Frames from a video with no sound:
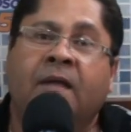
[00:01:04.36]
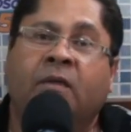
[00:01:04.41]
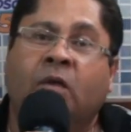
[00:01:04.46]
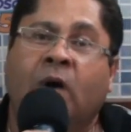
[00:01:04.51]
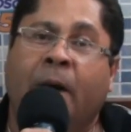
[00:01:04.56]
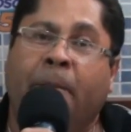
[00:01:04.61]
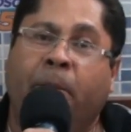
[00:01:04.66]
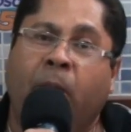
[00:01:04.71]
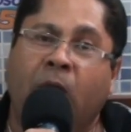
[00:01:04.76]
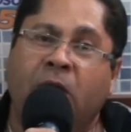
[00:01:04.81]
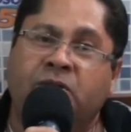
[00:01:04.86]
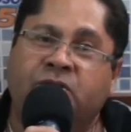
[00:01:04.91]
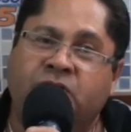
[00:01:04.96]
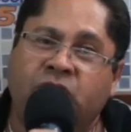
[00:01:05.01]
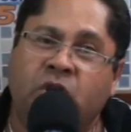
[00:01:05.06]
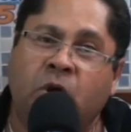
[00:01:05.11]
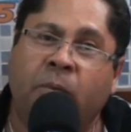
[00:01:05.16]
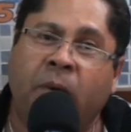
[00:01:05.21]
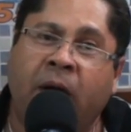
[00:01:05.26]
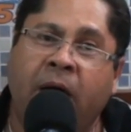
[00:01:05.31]
Então apoio
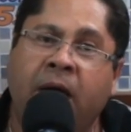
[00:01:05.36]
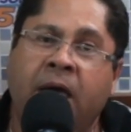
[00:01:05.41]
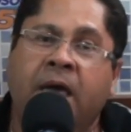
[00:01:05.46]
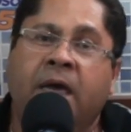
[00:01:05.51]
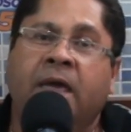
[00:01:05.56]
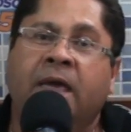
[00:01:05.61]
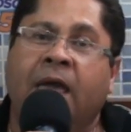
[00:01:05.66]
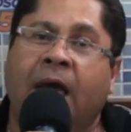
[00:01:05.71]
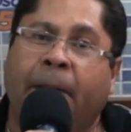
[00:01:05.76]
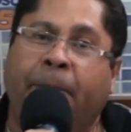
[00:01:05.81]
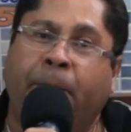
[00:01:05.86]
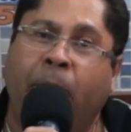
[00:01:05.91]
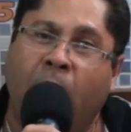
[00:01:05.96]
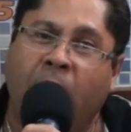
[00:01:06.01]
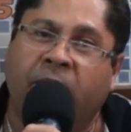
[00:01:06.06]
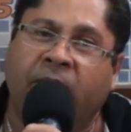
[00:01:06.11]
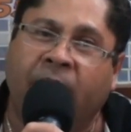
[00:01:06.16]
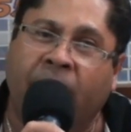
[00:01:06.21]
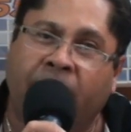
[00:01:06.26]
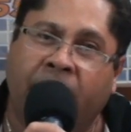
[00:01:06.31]
Dilma e
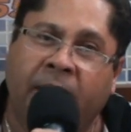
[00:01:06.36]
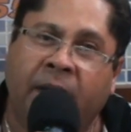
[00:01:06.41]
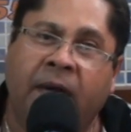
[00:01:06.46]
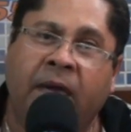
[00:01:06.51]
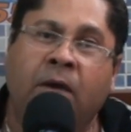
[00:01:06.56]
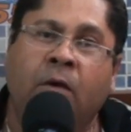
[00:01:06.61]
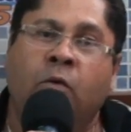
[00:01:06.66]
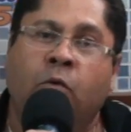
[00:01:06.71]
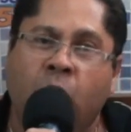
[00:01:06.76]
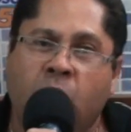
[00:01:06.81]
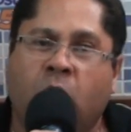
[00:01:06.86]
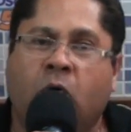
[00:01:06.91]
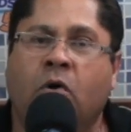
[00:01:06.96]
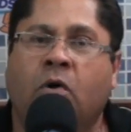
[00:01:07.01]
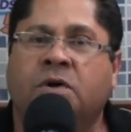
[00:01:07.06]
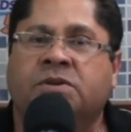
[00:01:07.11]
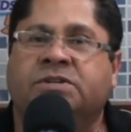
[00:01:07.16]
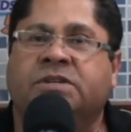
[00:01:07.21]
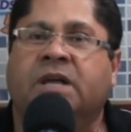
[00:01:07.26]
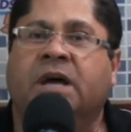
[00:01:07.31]
apoio também Rui
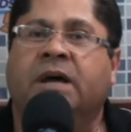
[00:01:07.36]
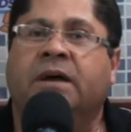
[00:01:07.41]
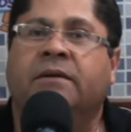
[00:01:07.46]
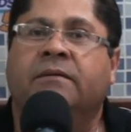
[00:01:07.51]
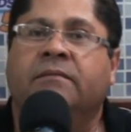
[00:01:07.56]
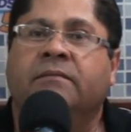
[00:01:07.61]
Costa.